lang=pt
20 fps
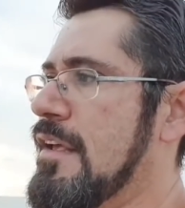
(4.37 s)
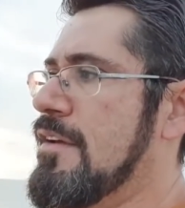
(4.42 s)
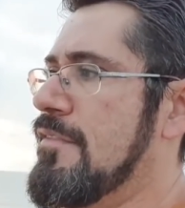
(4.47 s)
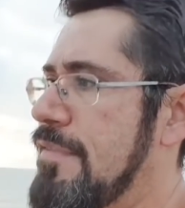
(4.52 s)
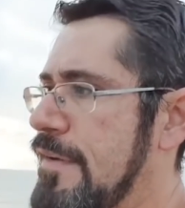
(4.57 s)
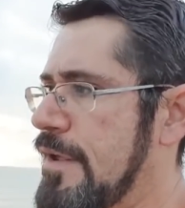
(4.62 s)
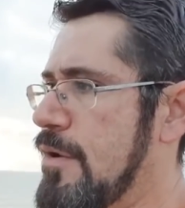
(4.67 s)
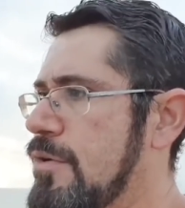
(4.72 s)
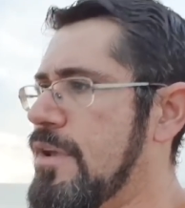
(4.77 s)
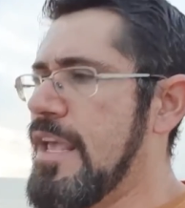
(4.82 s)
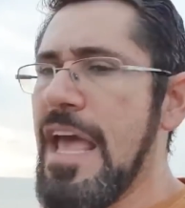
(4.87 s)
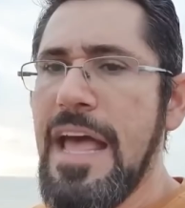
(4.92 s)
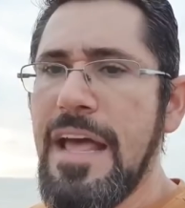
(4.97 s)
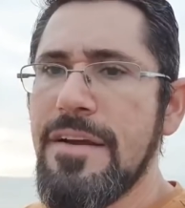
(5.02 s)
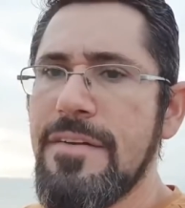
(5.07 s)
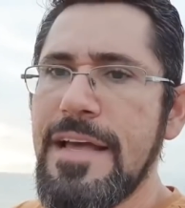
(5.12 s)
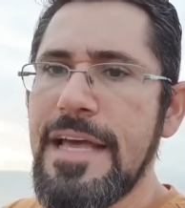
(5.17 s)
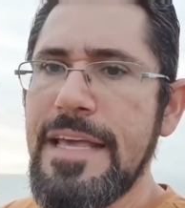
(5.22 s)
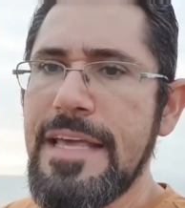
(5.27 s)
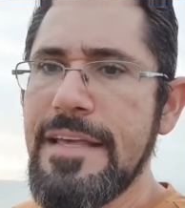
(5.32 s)
Eu falei: Eu
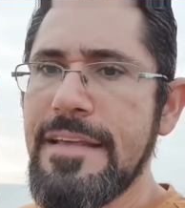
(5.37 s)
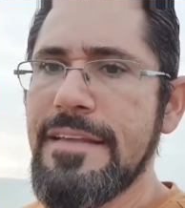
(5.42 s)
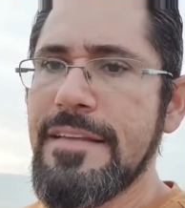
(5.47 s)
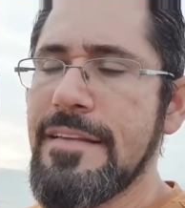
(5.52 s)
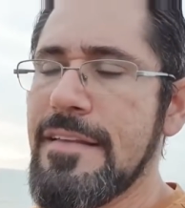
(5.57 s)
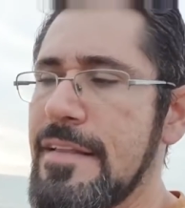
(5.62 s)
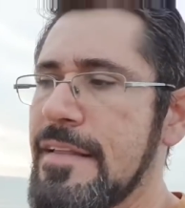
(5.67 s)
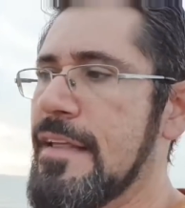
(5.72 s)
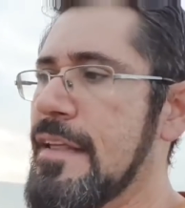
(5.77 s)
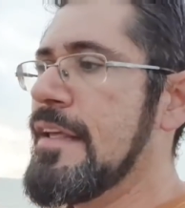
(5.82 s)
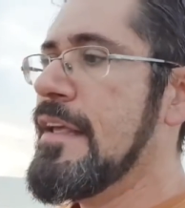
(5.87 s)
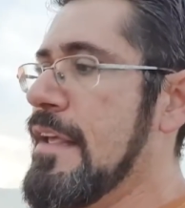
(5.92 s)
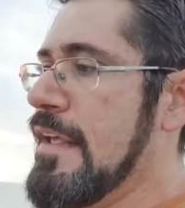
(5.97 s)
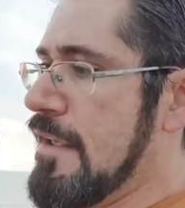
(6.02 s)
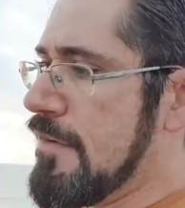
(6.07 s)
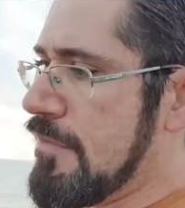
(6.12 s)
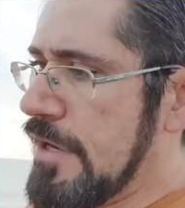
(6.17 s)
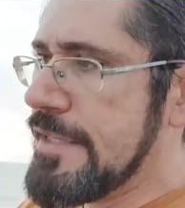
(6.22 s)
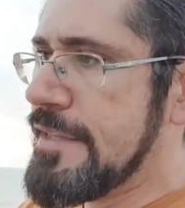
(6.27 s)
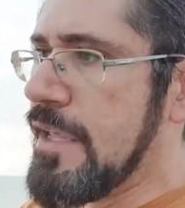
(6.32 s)
quero, ué.
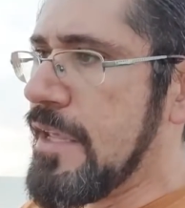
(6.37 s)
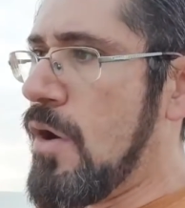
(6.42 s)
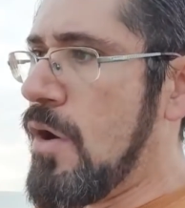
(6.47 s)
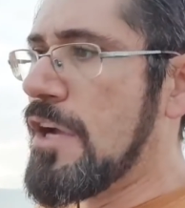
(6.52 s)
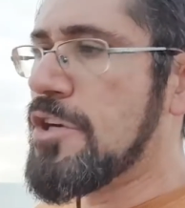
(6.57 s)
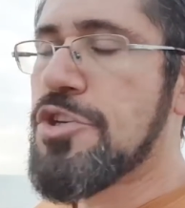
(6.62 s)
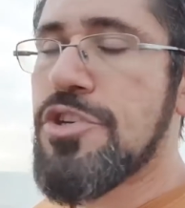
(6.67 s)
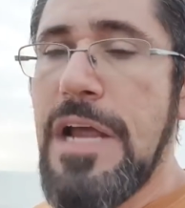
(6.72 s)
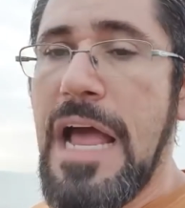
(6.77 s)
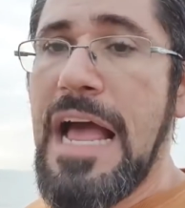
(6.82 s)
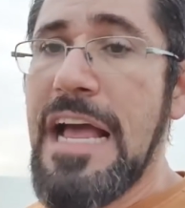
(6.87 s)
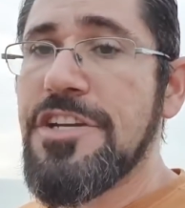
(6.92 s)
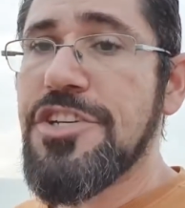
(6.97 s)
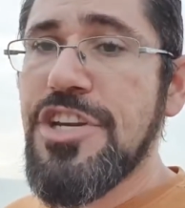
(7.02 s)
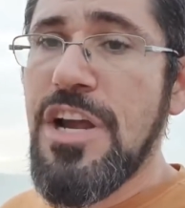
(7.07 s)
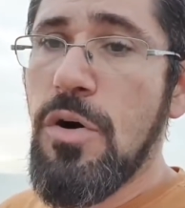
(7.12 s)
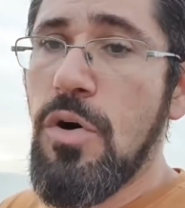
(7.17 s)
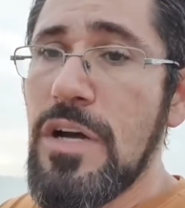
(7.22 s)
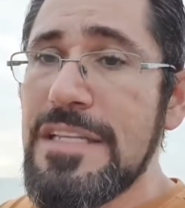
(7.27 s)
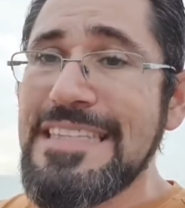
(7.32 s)
Falei, então
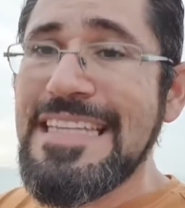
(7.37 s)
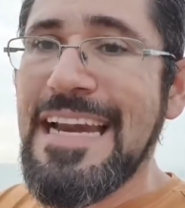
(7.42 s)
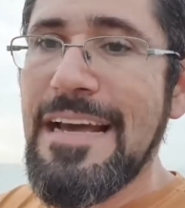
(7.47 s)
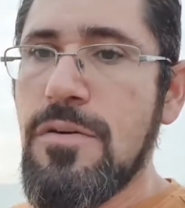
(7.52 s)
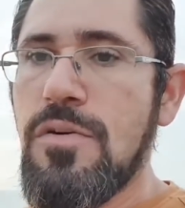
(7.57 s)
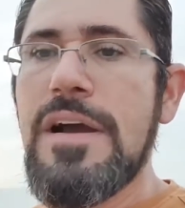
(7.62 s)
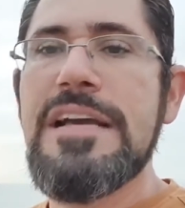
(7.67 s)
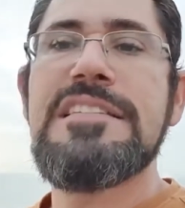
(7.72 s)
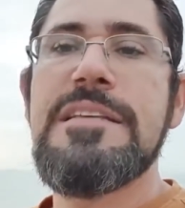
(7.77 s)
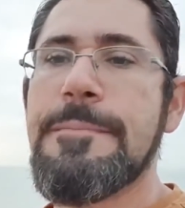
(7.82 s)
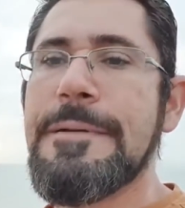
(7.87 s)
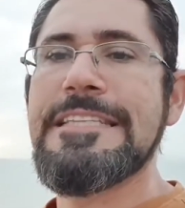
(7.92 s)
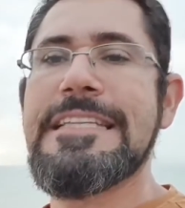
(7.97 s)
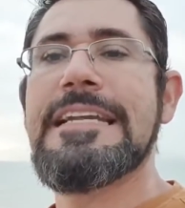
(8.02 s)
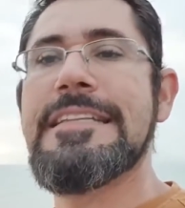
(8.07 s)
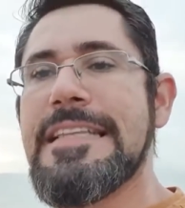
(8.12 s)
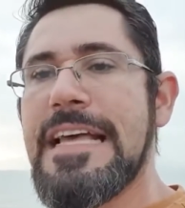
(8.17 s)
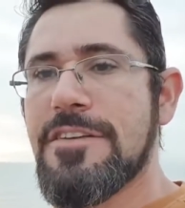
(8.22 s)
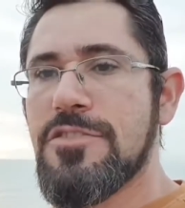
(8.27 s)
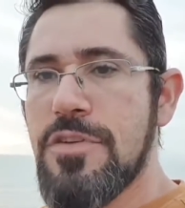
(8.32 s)
acha outra coisa para
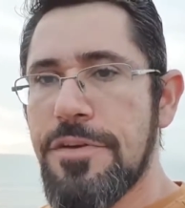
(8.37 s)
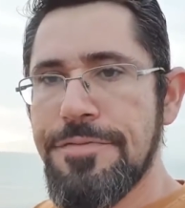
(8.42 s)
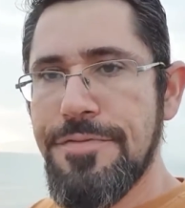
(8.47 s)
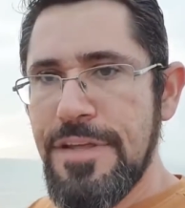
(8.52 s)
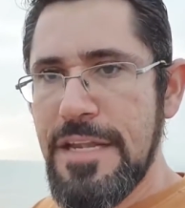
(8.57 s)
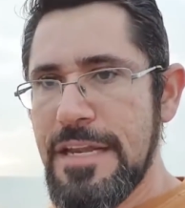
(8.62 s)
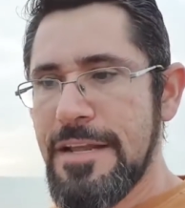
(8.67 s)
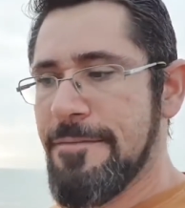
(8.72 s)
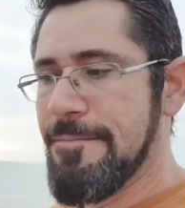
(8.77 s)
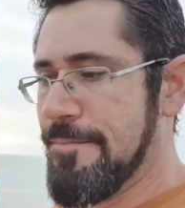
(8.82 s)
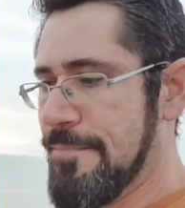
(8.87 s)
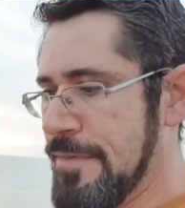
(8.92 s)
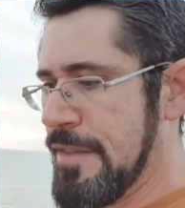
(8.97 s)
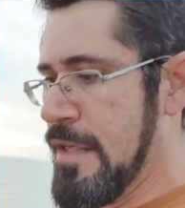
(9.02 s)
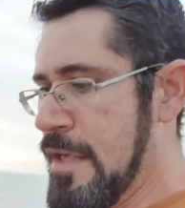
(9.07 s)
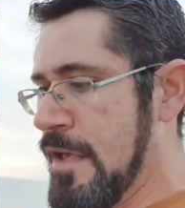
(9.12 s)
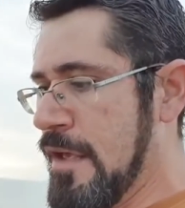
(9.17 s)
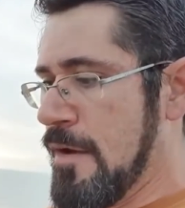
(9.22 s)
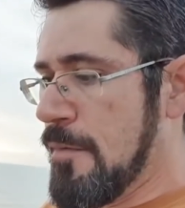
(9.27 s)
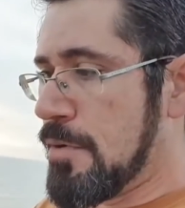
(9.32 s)
tratar a sua filha,
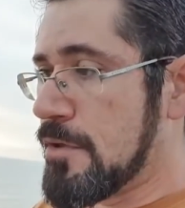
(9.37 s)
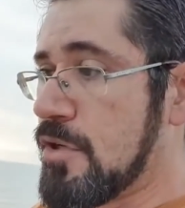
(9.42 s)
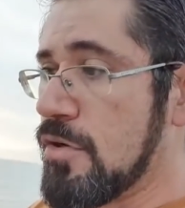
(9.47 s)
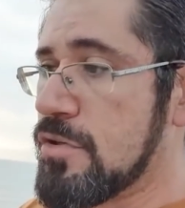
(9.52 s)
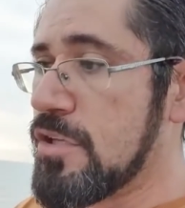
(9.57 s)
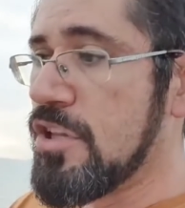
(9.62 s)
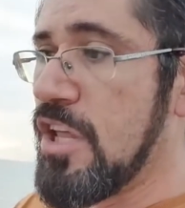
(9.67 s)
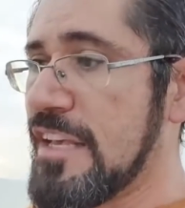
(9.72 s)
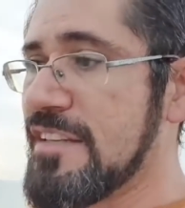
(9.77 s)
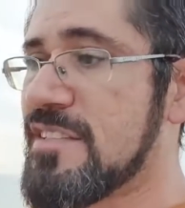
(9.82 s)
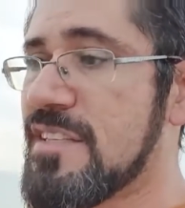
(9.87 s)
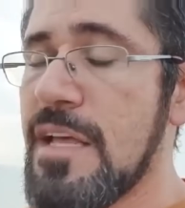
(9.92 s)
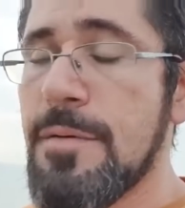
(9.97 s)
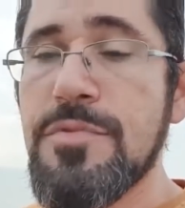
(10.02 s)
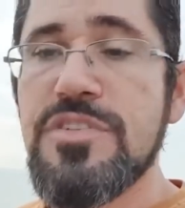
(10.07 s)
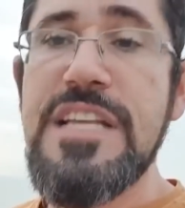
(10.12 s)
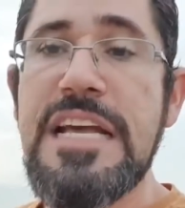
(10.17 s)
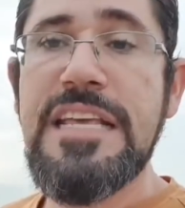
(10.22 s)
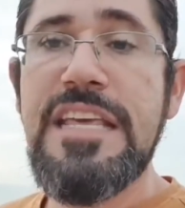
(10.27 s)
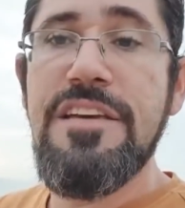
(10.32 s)
porque o que nós
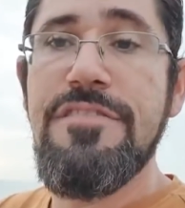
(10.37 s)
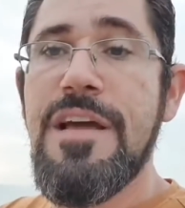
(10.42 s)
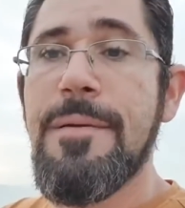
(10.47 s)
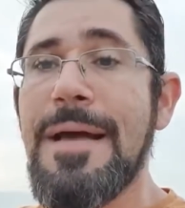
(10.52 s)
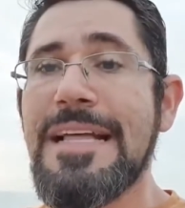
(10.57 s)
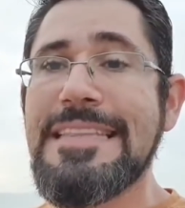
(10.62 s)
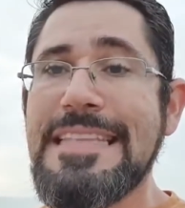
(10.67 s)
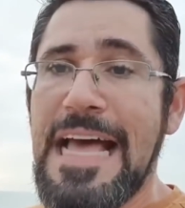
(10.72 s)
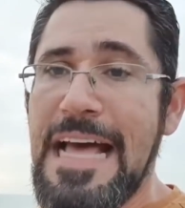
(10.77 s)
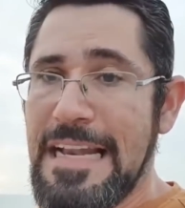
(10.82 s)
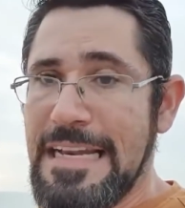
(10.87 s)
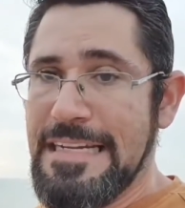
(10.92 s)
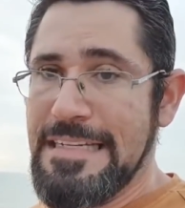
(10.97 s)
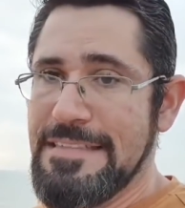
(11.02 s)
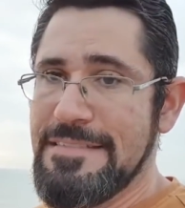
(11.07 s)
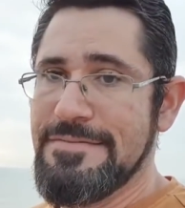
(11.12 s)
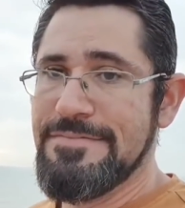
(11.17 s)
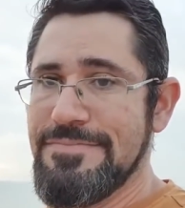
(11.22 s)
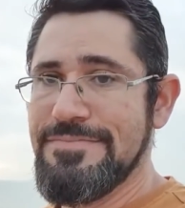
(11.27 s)
temos aqui vai matá-la.